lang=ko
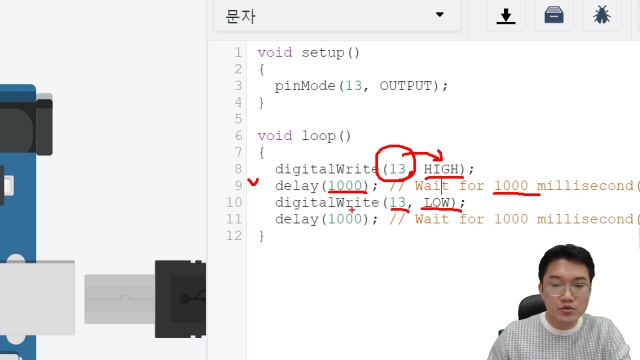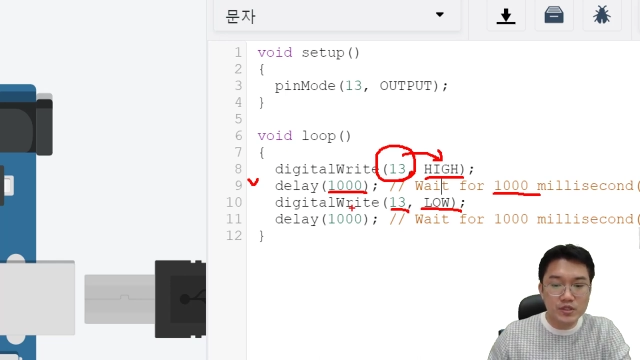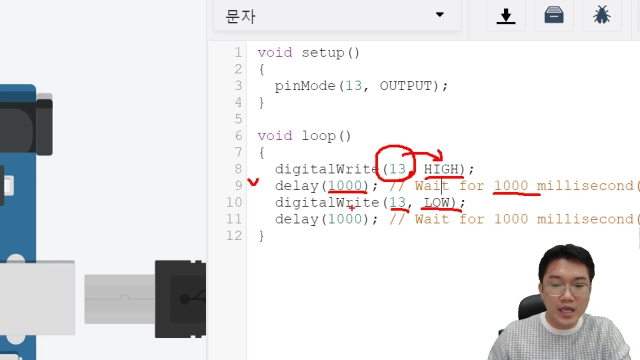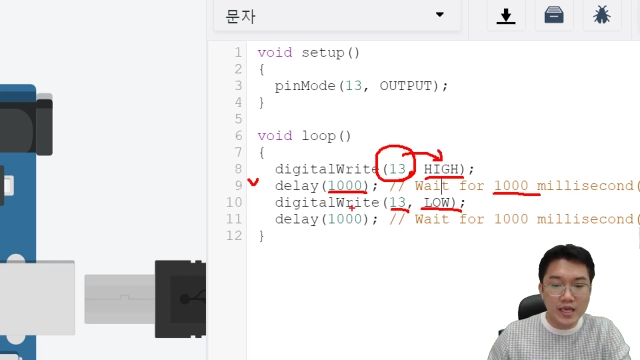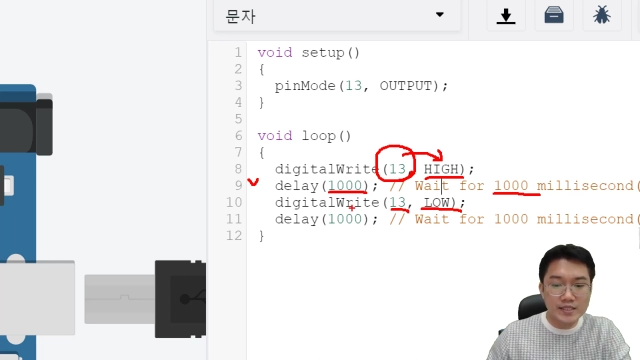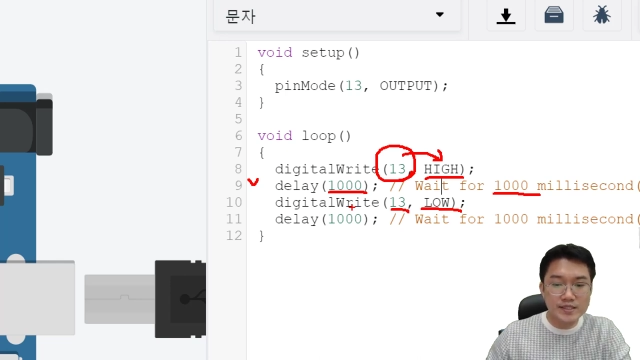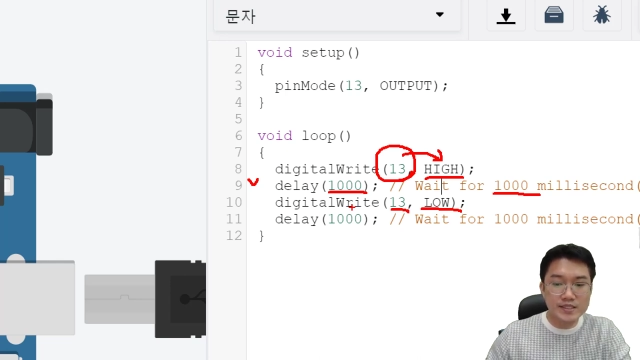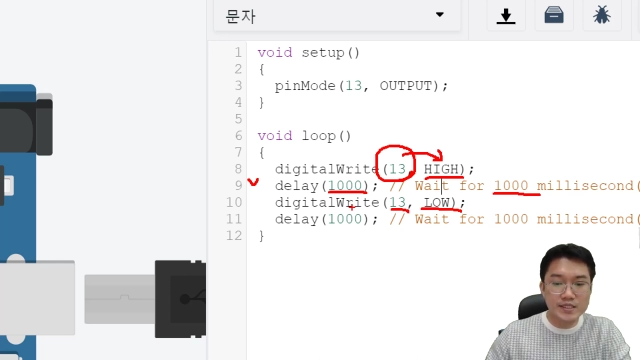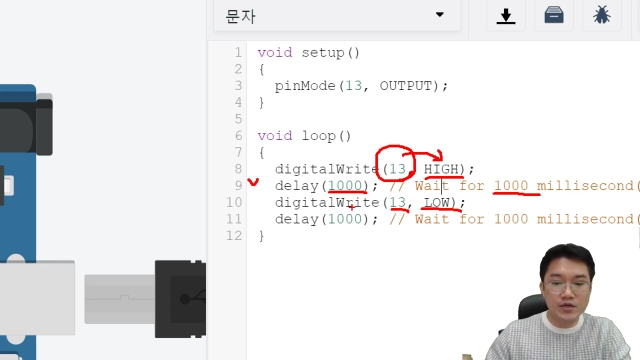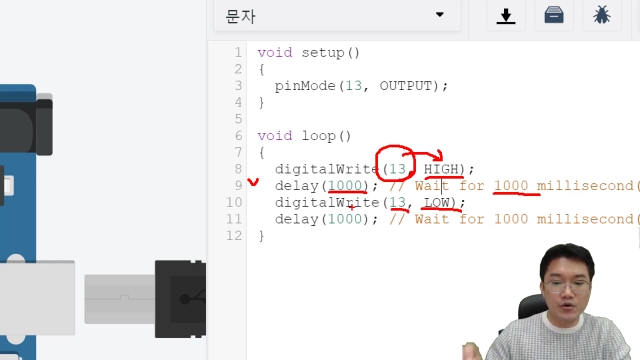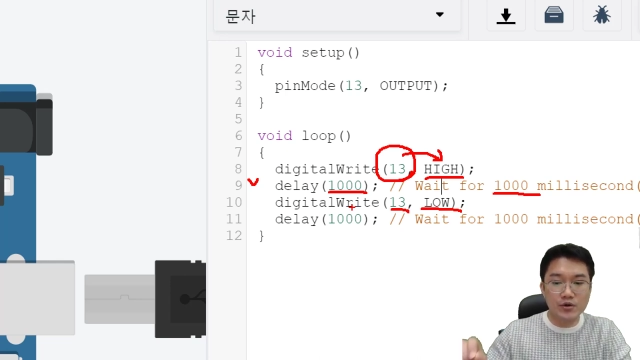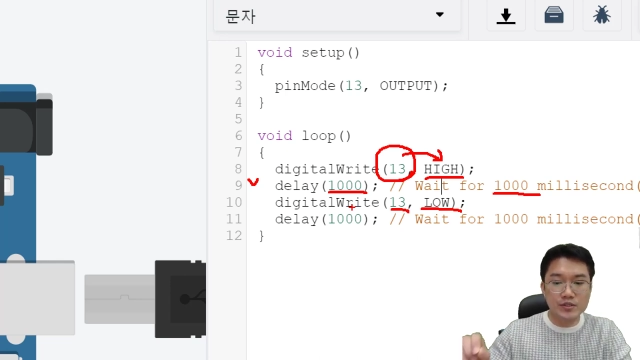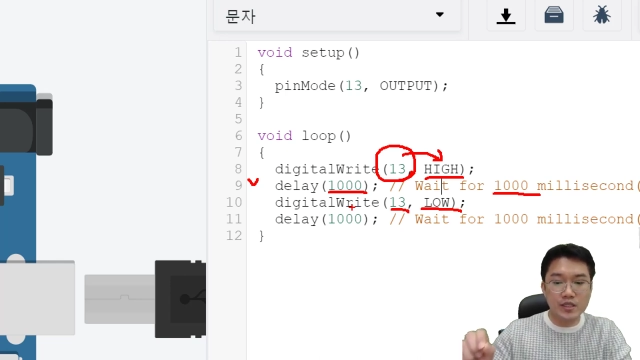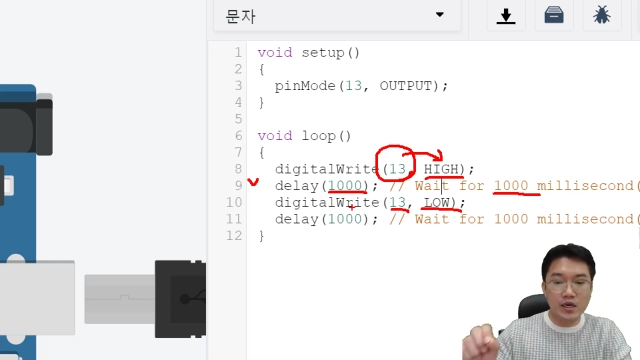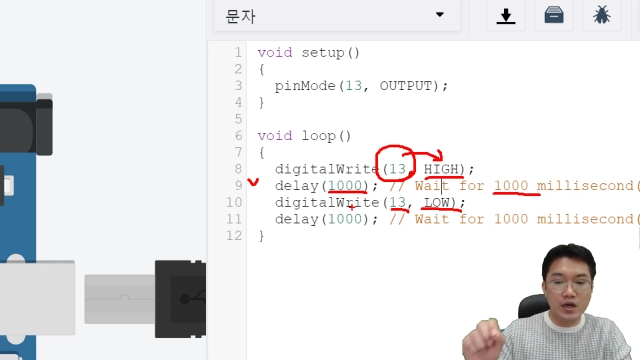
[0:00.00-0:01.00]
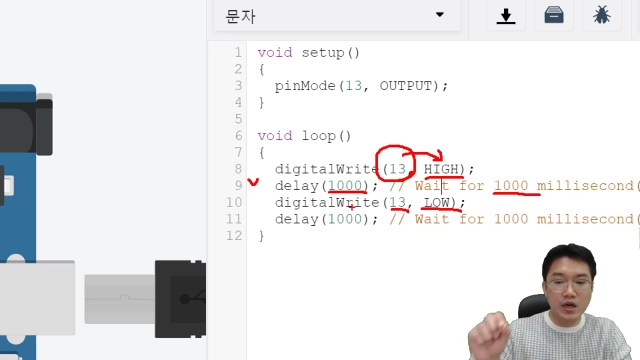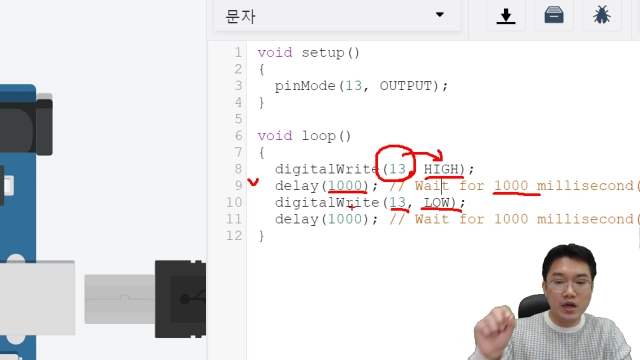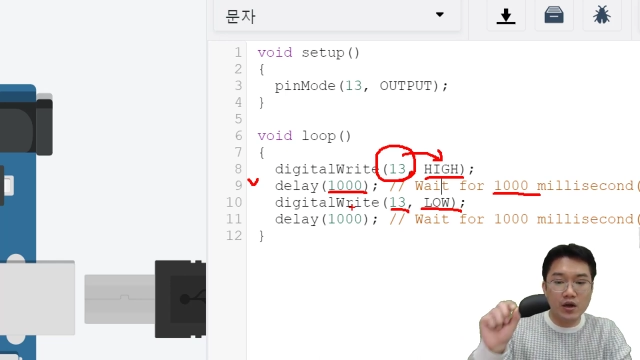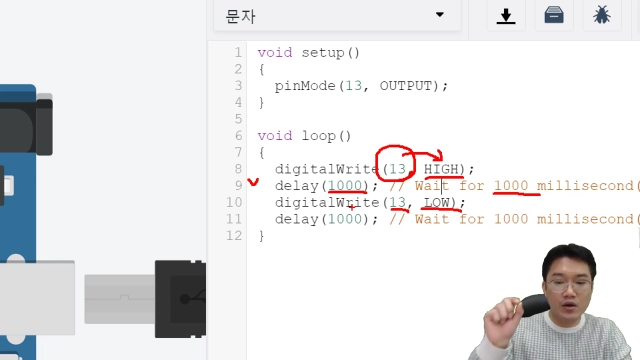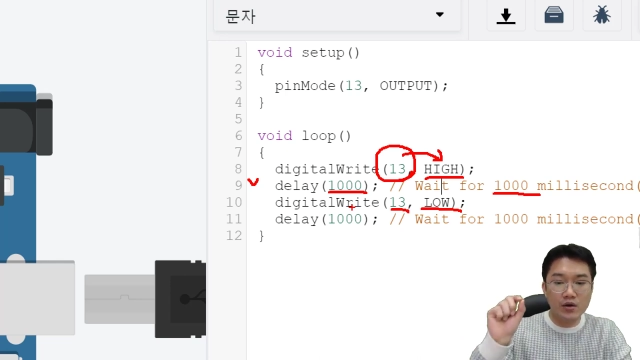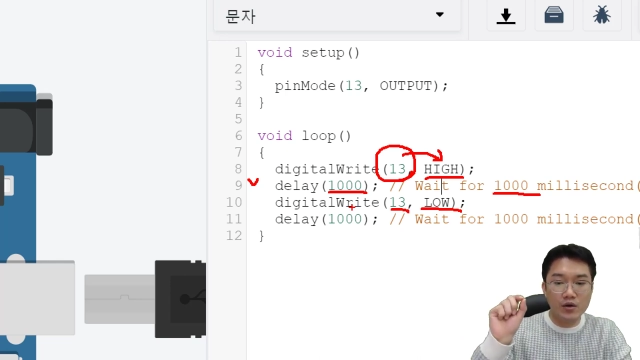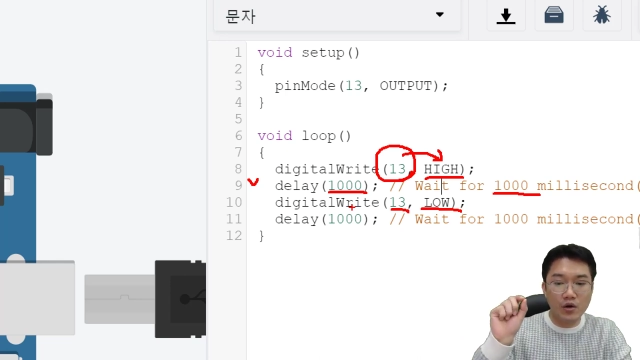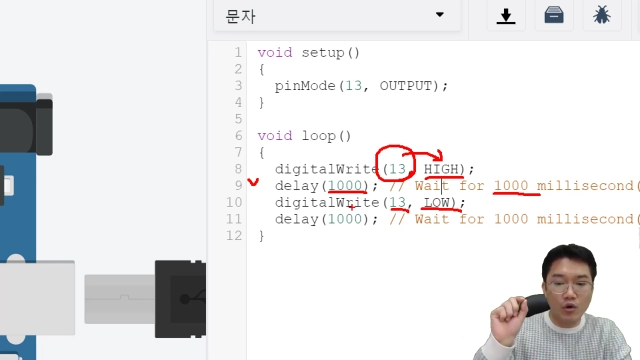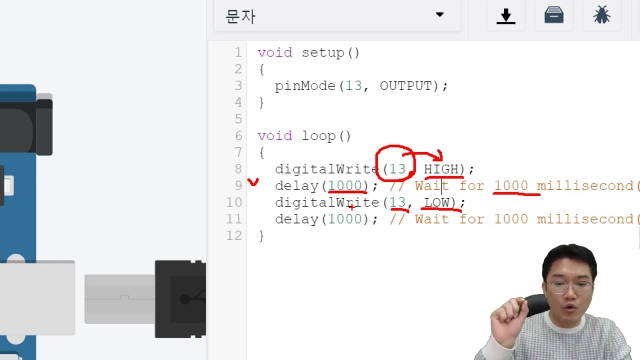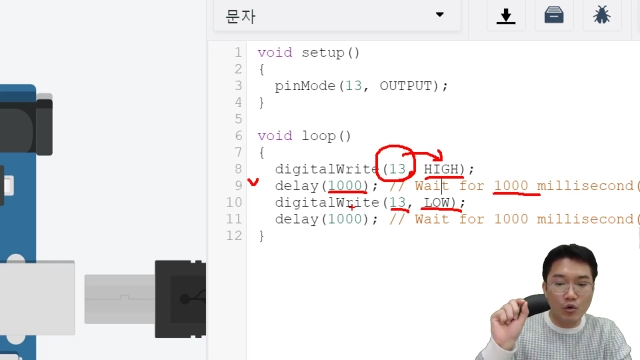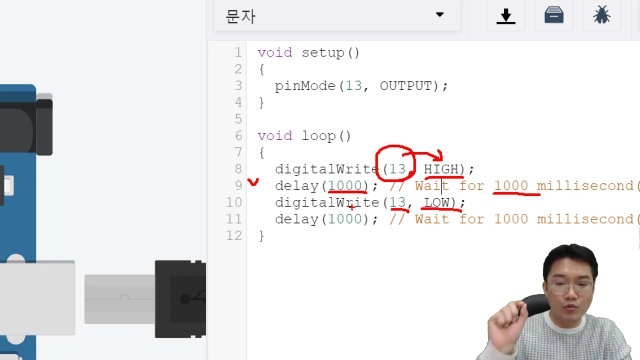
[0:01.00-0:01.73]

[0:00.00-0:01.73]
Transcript: 또 다시 거기다가 어,